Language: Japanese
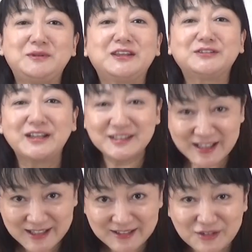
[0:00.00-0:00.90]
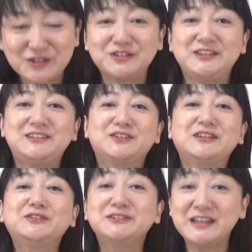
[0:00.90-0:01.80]
みてくださいという以上
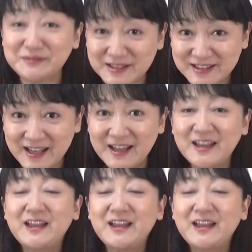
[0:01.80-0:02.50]
でございました、